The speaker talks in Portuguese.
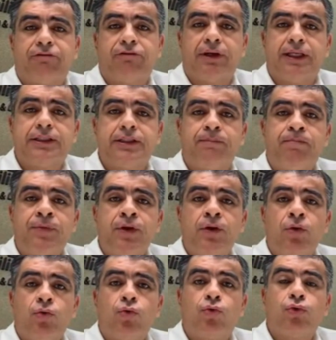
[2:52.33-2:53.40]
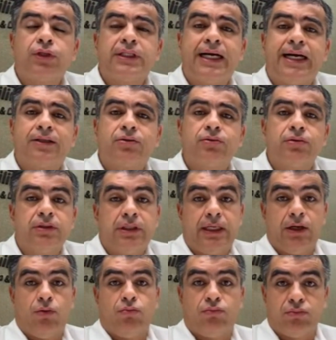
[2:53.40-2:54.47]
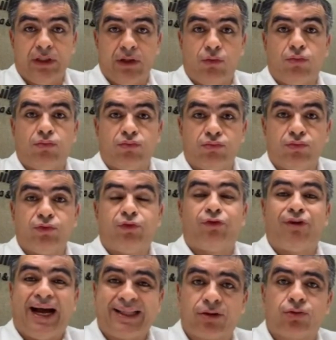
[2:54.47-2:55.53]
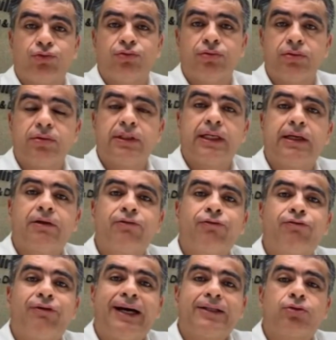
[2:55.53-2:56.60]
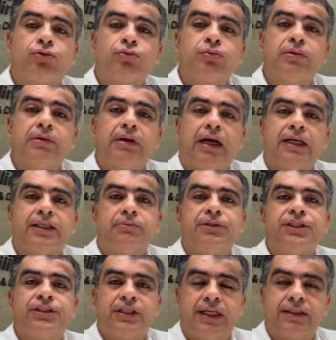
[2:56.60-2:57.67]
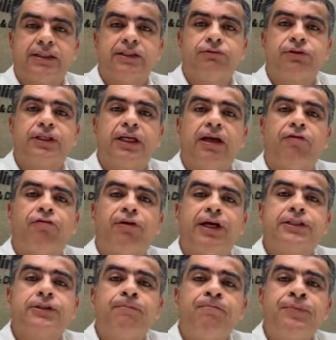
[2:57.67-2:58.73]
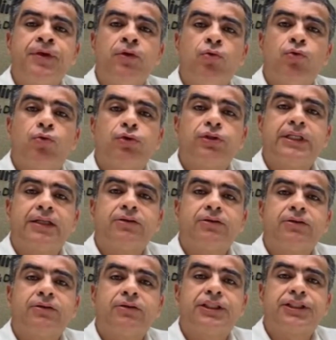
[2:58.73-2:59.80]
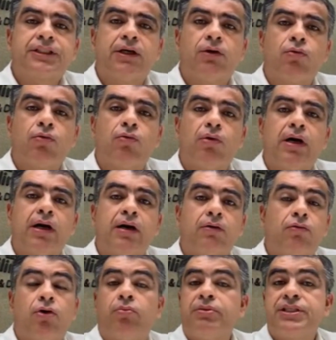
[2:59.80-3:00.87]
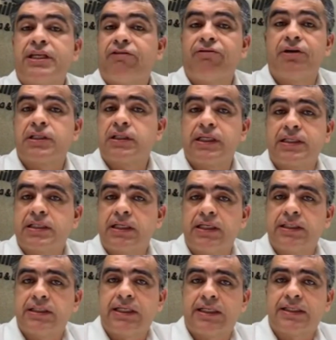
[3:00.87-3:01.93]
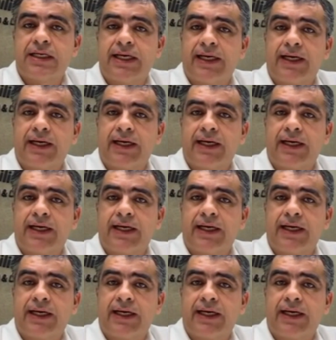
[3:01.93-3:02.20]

que reflete o cuidado é um, é um, um fato, né, um fato administrativo que reflete o cuidado da gestão com a, com a observância das leis e